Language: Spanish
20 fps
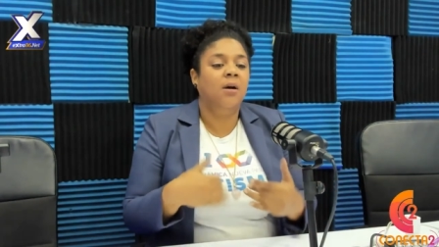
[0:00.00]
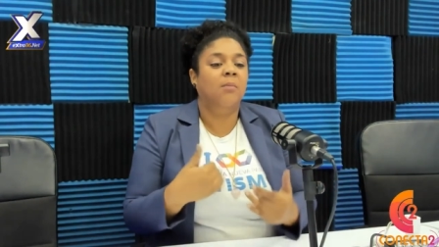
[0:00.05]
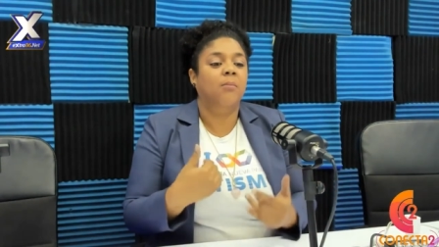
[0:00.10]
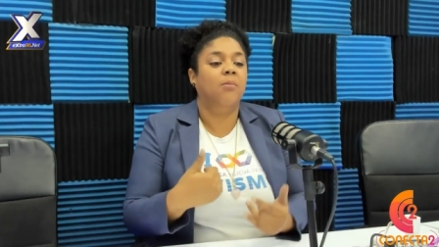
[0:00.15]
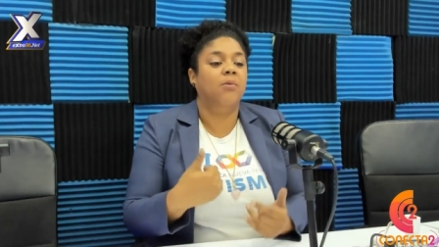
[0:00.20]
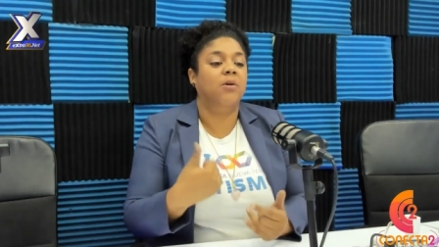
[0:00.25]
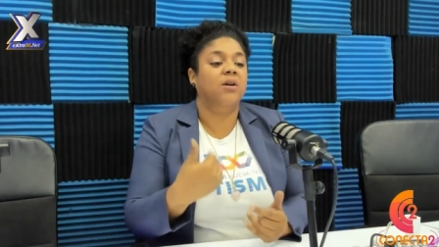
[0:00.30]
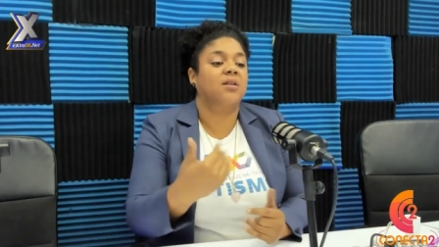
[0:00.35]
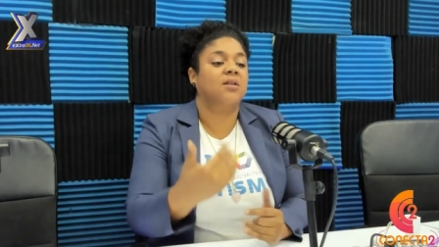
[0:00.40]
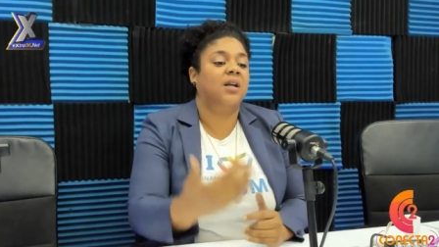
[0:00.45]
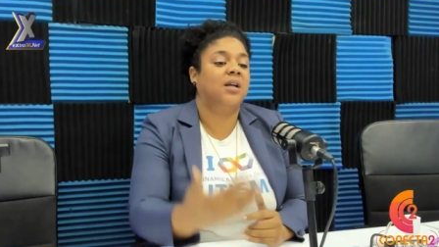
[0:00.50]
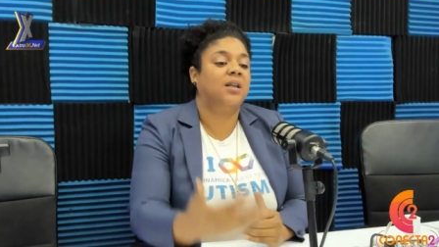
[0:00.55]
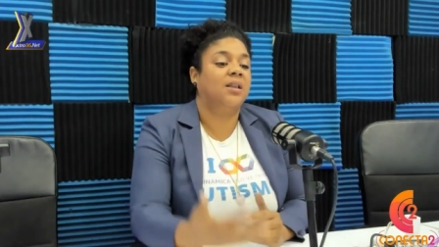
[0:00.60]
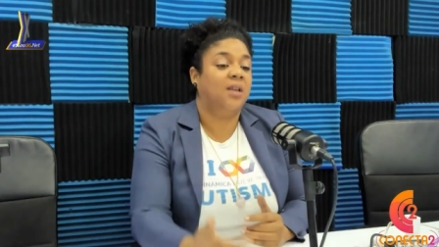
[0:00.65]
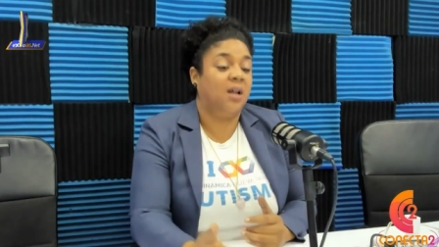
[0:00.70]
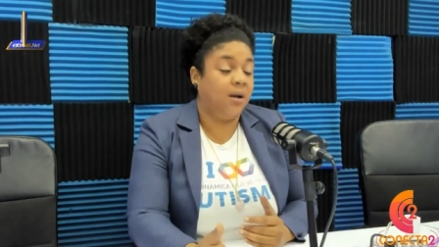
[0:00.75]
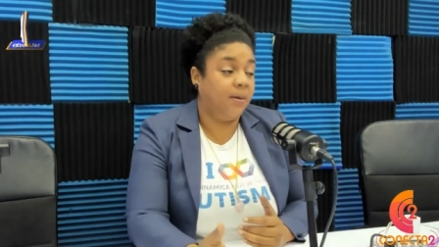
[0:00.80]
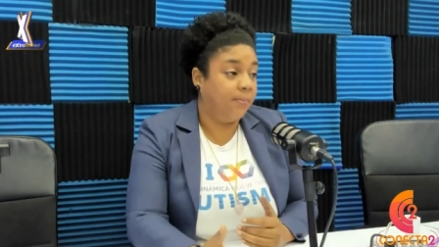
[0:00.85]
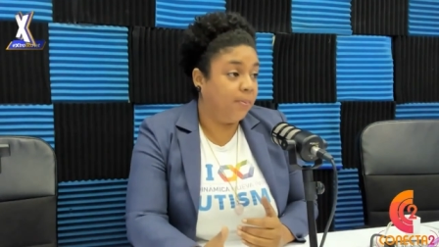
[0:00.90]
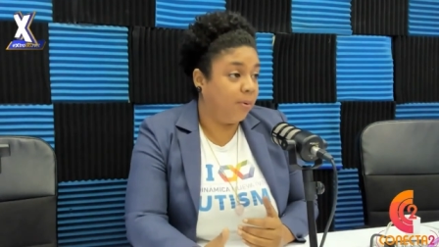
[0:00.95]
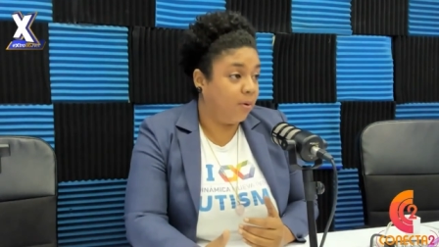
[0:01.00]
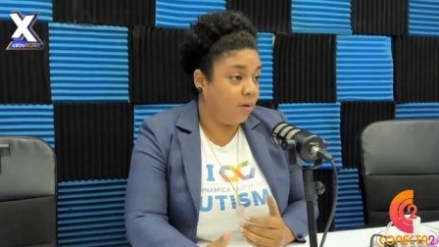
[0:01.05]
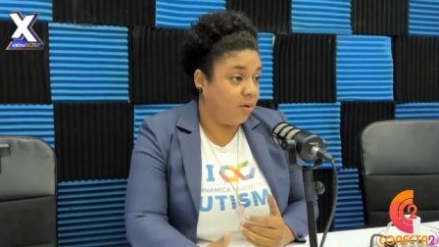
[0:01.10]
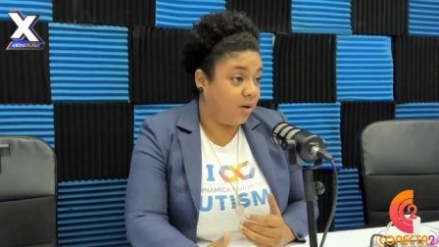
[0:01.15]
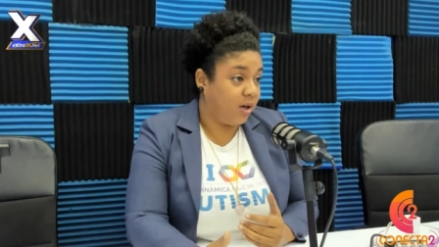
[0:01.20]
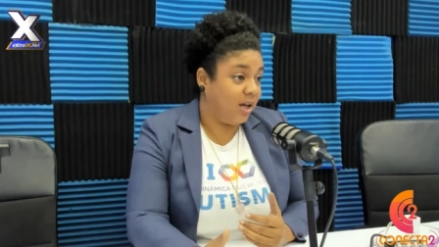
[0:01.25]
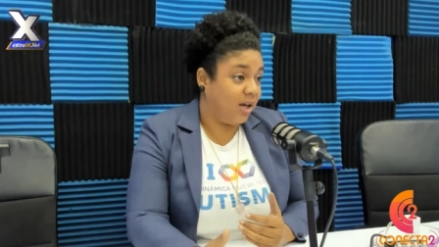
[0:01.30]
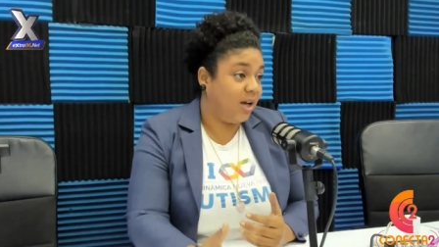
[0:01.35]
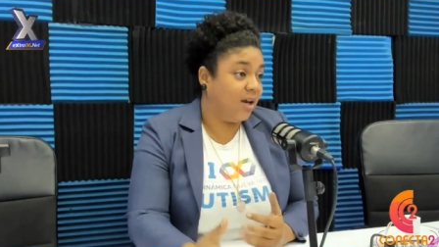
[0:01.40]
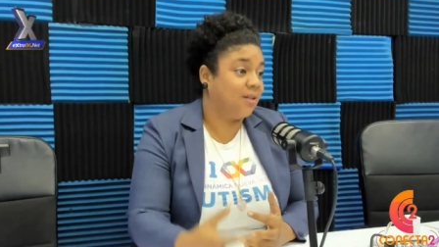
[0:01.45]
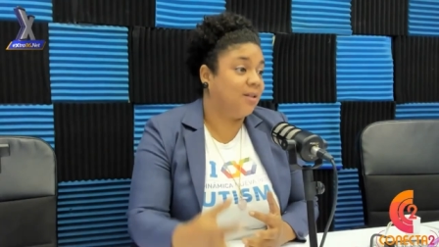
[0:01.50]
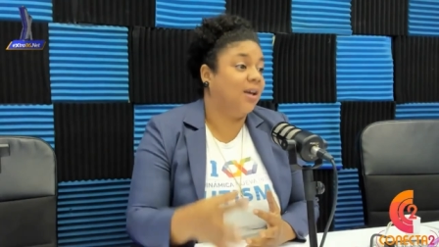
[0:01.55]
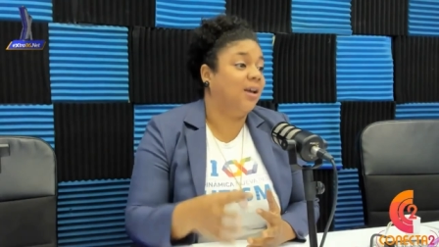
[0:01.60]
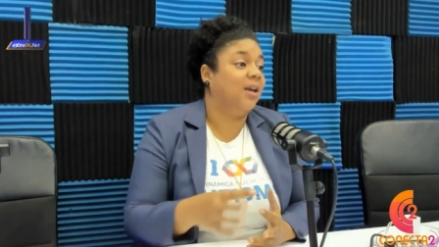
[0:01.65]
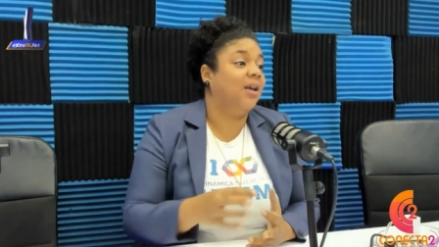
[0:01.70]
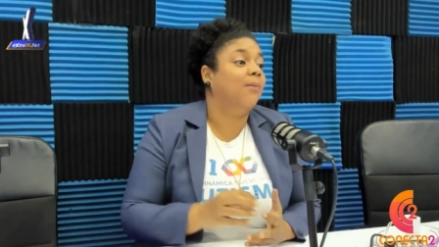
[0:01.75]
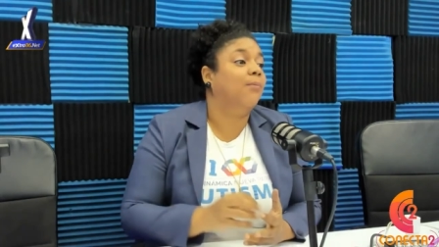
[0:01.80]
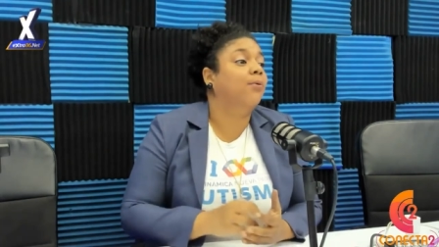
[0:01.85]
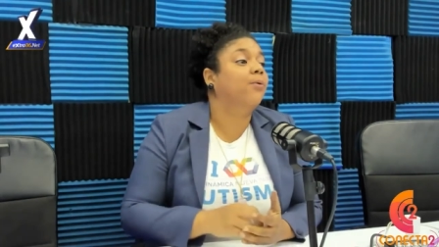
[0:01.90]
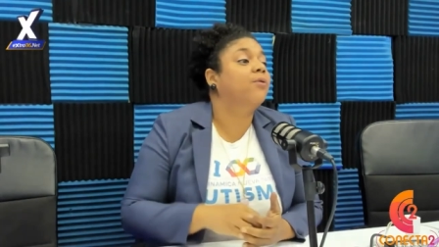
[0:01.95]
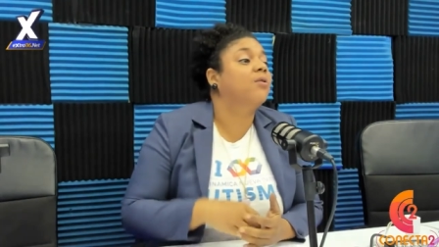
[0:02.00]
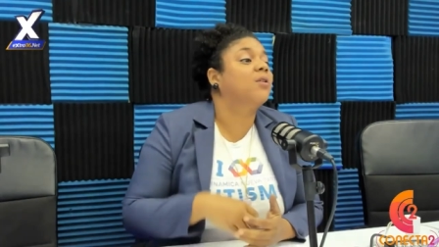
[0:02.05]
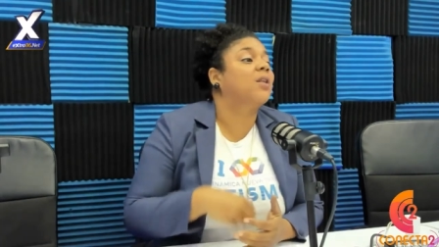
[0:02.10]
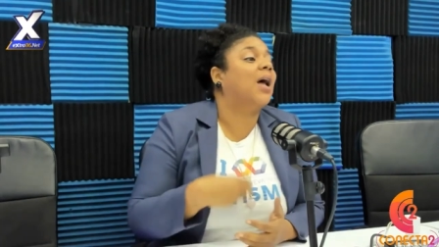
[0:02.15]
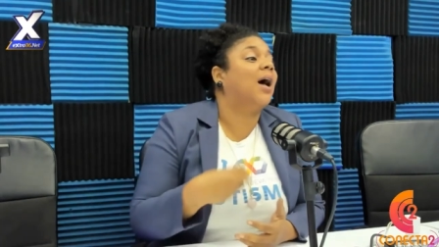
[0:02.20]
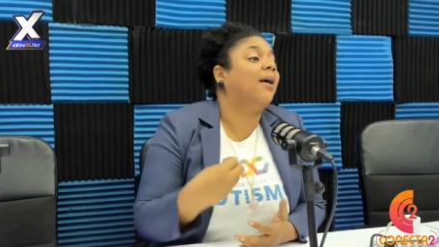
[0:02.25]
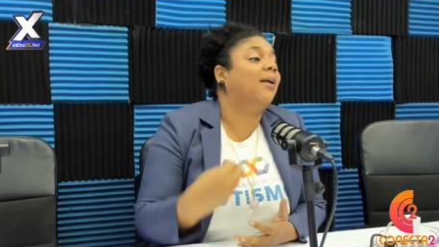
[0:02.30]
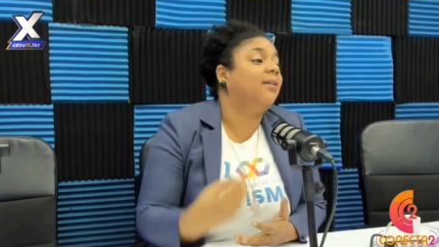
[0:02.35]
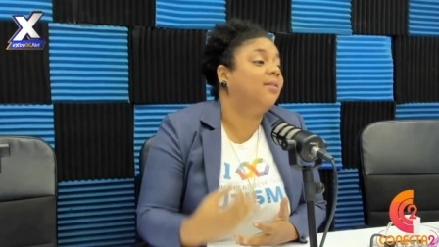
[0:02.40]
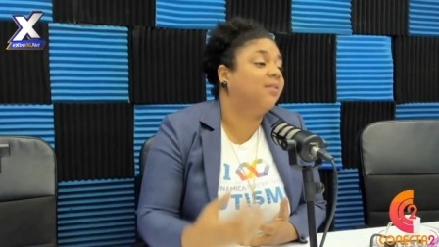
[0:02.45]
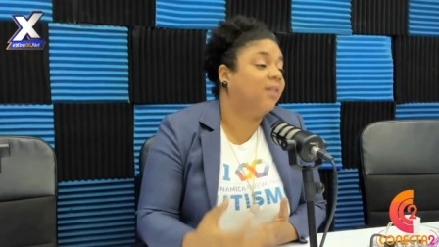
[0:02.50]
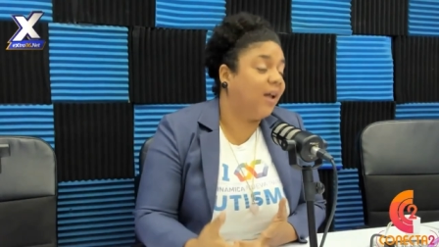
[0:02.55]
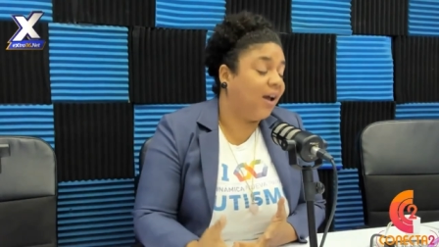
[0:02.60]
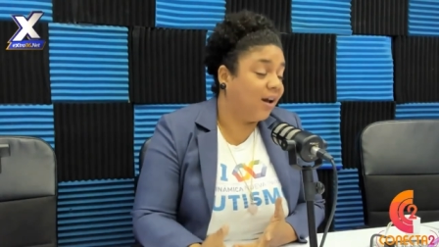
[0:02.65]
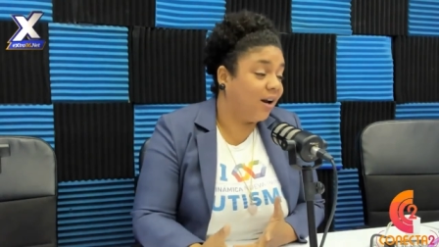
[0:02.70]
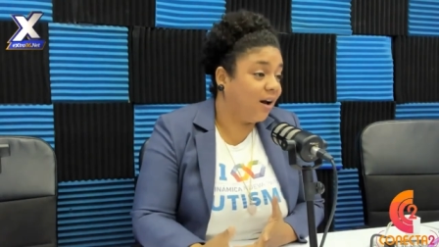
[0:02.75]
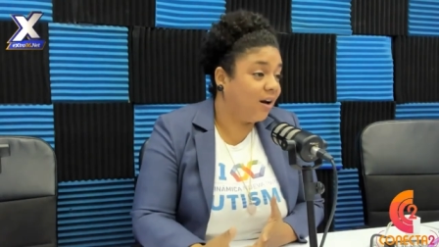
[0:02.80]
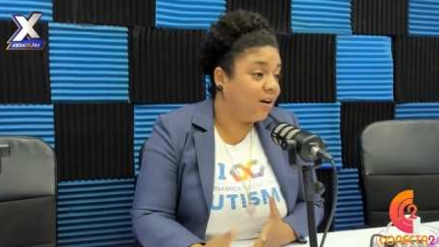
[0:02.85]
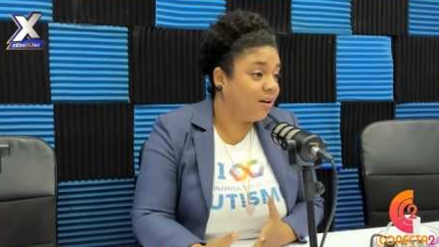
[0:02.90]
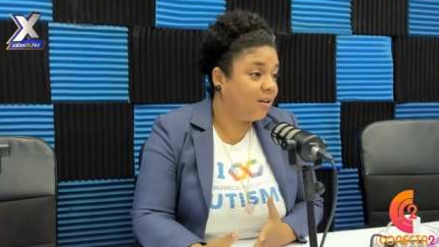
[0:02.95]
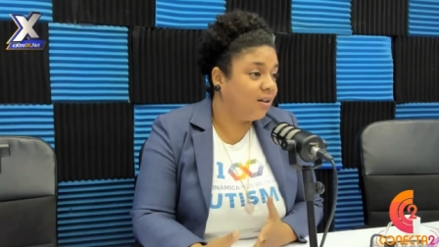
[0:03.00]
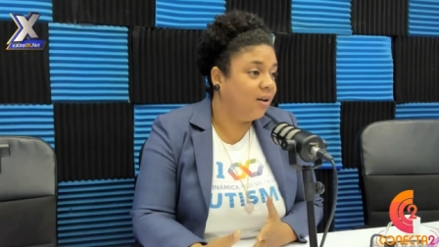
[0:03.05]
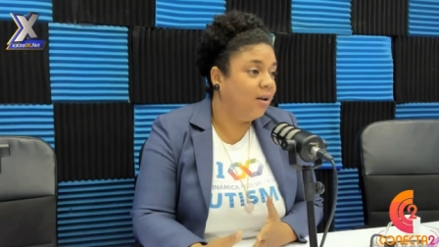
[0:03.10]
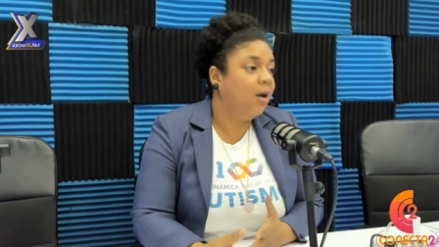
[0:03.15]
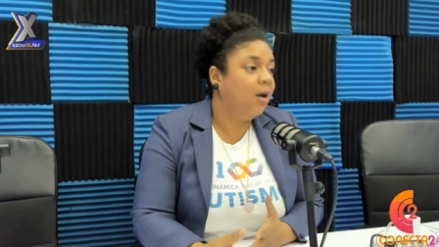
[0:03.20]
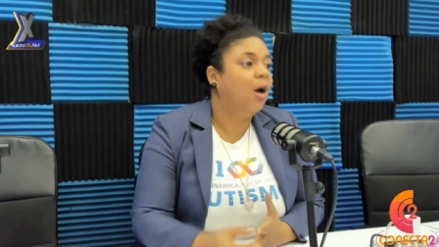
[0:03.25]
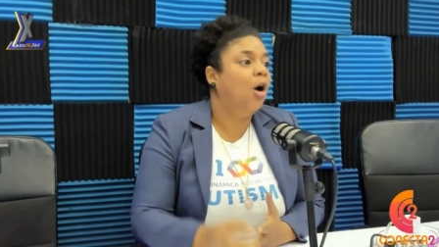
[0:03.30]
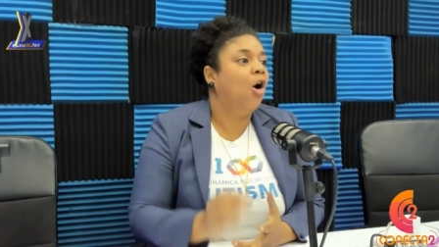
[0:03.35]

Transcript: muestra interés por lo que hacen y busca integrarse